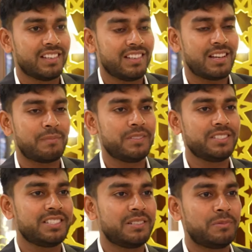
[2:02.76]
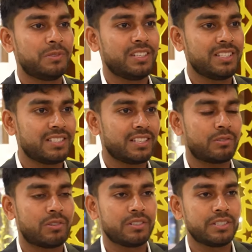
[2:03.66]
না আপনি যেটা বললেন যে
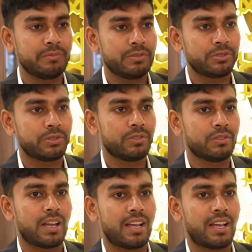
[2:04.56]
কন্ট্রিবিউশন